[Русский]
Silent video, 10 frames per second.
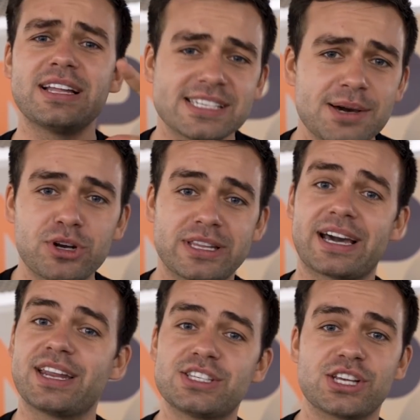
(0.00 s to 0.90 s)
В конце будет
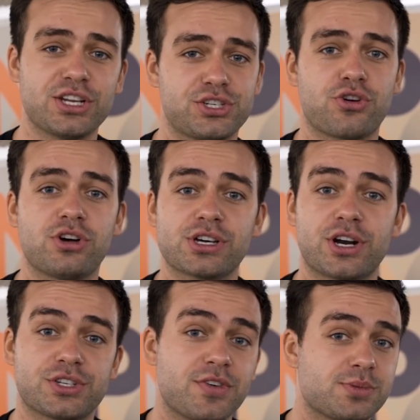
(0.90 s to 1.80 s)
охренительный еще
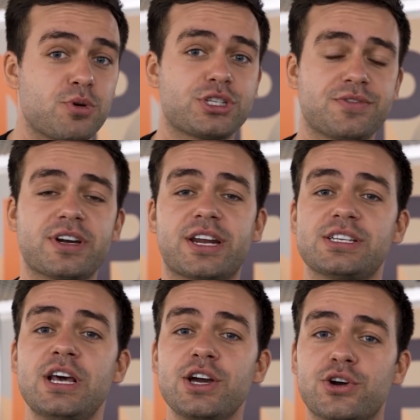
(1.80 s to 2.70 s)
розыгрыш. Вы сможете выиграть
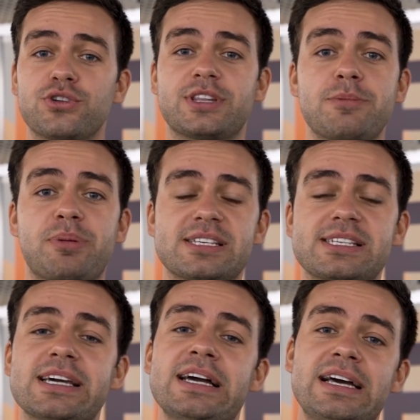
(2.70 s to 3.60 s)
крутые
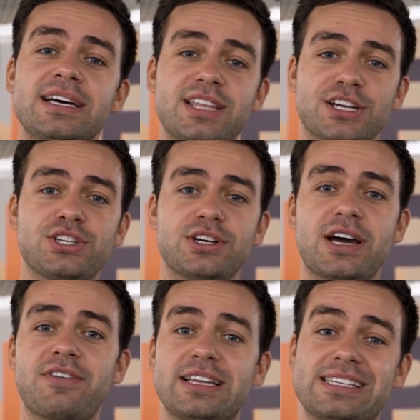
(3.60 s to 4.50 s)
призы. Так что
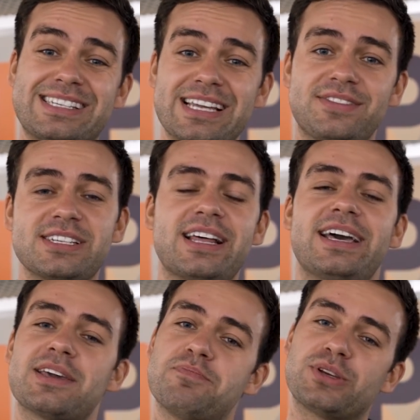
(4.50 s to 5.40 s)
давайте, ставьте
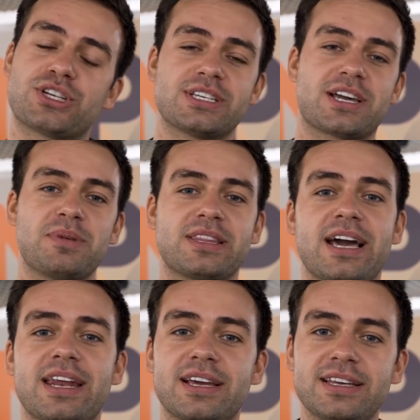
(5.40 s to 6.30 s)
лайки, пишите
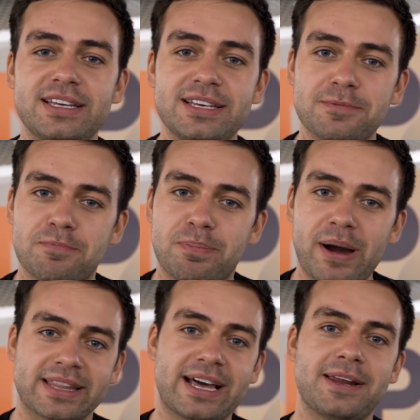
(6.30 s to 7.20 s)
комментарии и
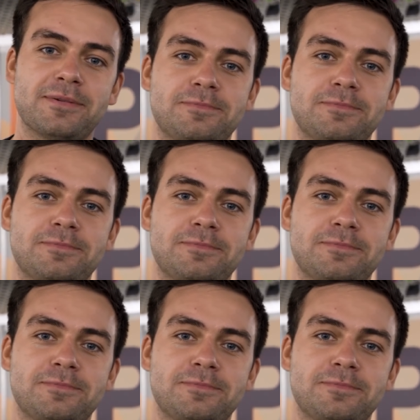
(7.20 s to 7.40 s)
погнали.